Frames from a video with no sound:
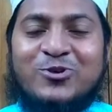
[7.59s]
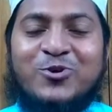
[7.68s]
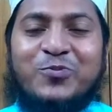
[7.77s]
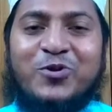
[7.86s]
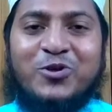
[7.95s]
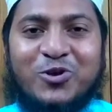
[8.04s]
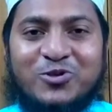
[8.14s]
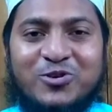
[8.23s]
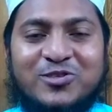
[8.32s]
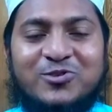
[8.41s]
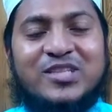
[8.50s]
সুপ্রিয়
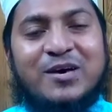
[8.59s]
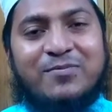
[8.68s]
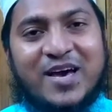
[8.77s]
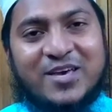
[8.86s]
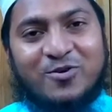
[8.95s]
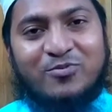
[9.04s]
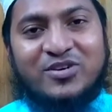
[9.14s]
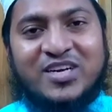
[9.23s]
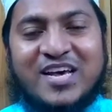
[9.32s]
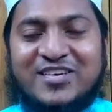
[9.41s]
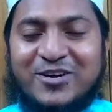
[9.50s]
দর্শক শ্রোতা ভাই ও
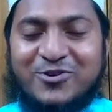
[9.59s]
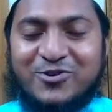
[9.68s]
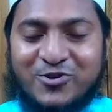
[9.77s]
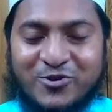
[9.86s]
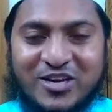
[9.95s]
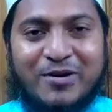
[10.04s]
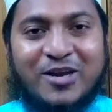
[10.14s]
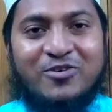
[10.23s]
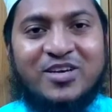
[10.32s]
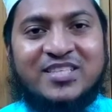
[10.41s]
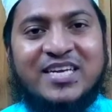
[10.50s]
বোনের আশা করি সকলে
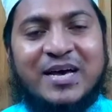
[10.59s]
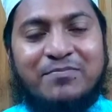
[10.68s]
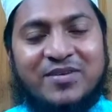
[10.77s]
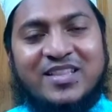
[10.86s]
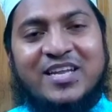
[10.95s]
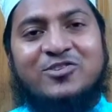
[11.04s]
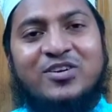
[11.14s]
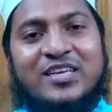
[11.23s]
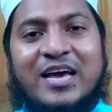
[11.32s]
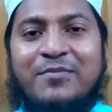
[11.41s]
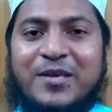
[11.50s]
ভালো আছেন আপনাদের
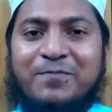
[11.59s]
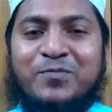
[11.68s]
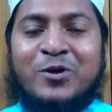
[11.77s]
জন্য আমি